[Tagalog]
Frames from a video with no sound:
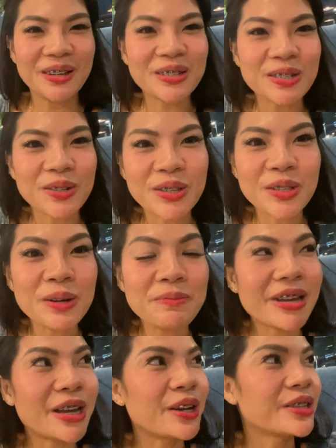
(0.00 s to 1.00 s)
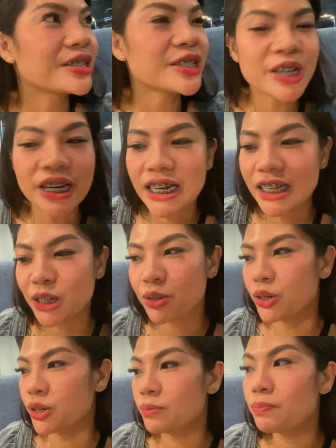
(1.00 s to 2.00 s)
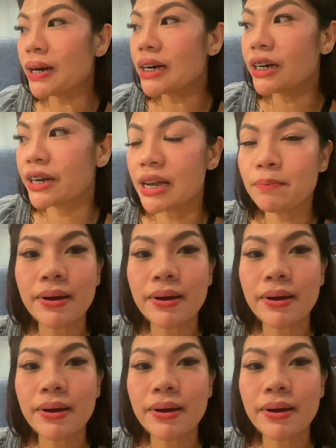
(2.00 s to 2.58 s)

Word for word: So, dito kami ngayon. Check natin kung ano. Parang Greek.